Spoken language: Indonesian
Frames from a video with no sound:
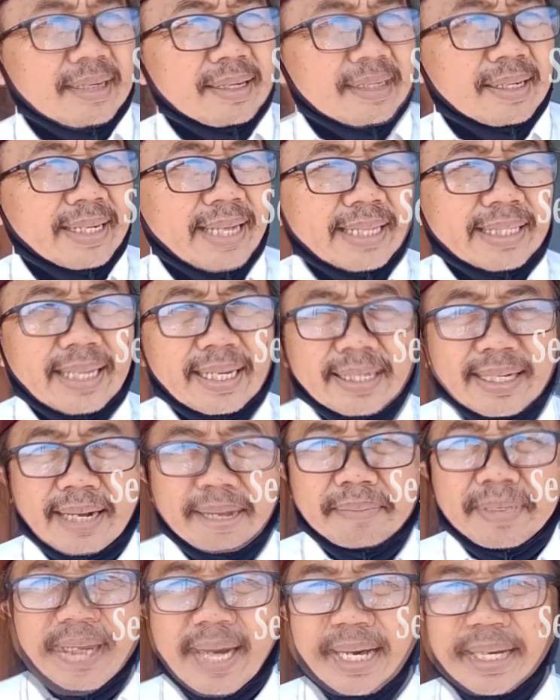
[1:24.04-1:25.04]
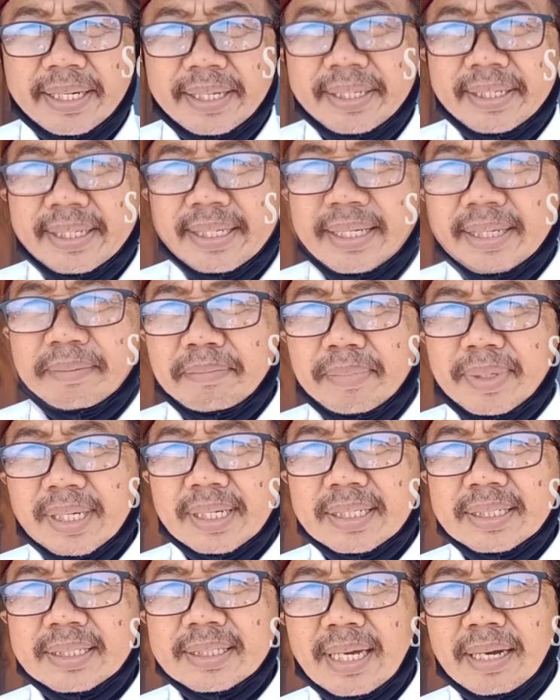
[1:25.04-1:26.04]
Kegiatan kami hari ini
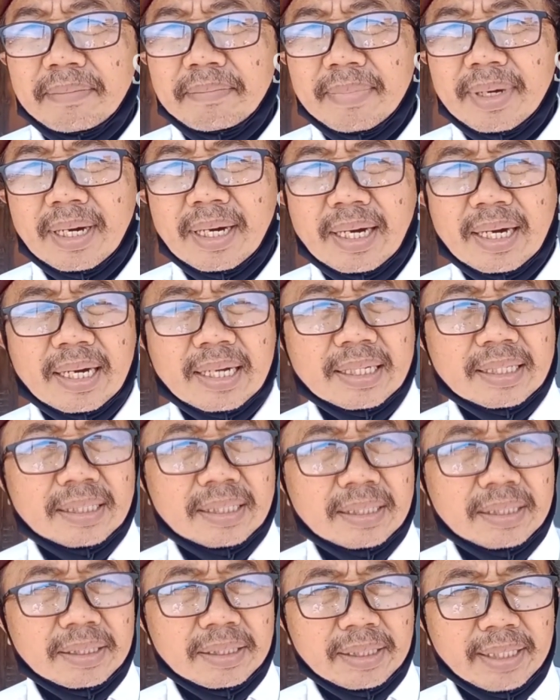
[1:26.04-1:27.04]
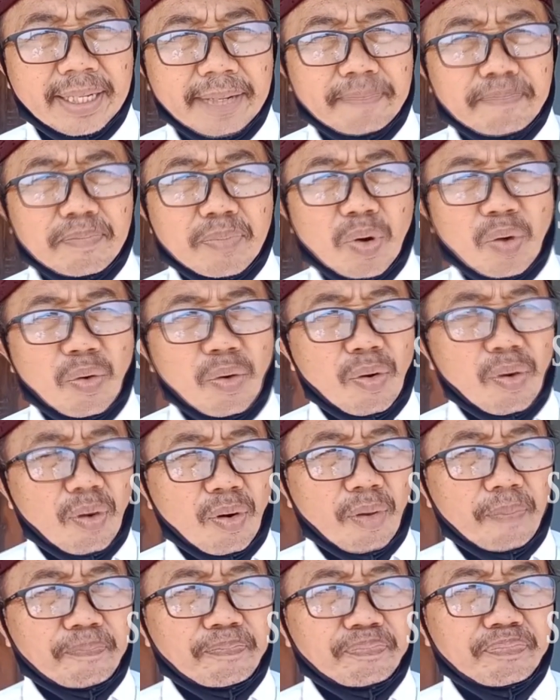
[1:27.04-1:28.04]
bersama tim
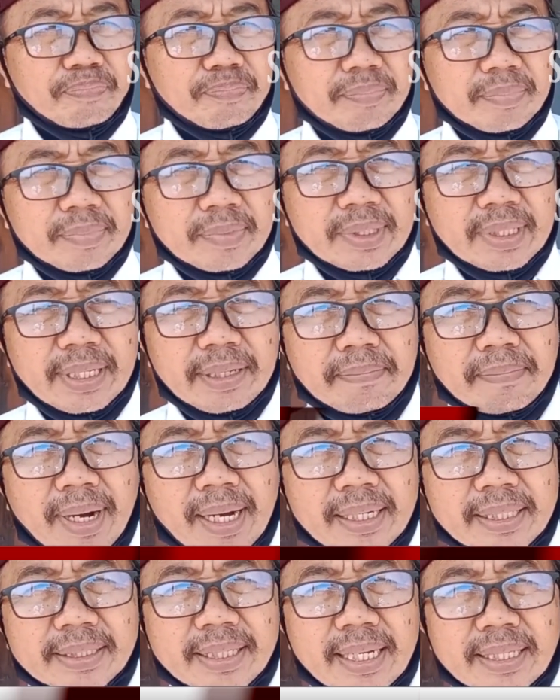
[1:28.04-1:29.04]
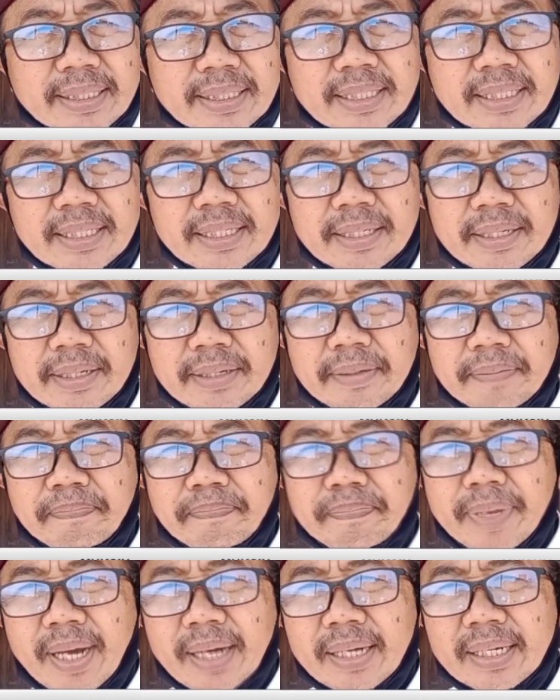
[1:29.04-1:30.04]
optimalisasi
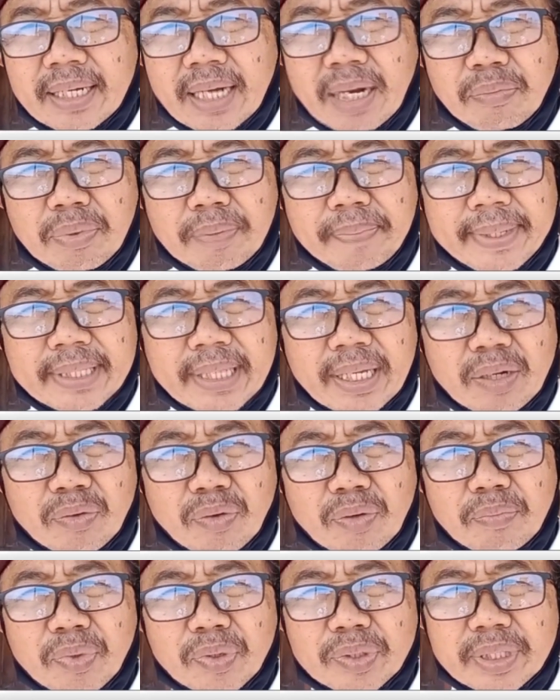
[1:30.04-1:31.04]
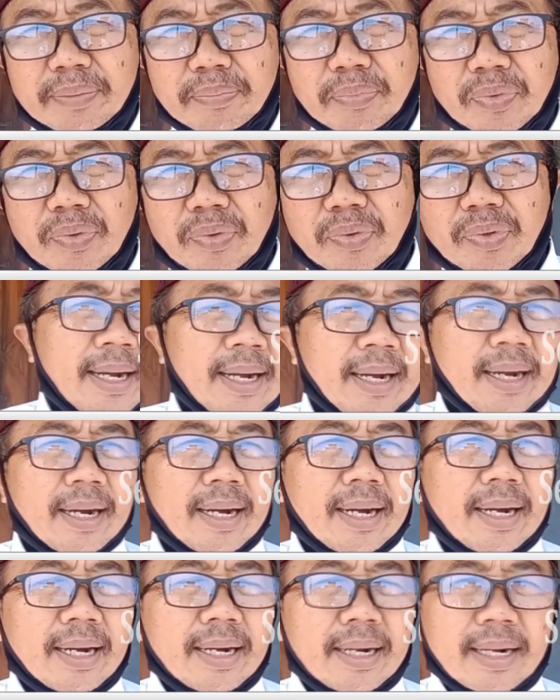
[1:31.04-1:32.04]
PAD Kabupaten Lombok Timur,
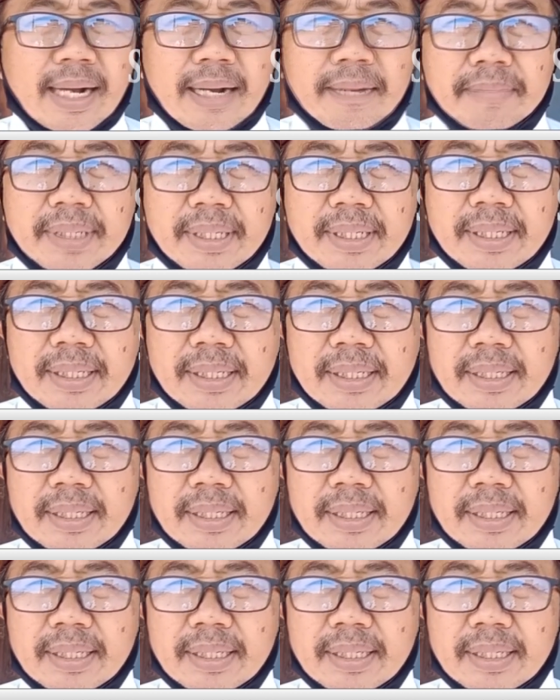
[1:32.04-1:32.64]
ah, kami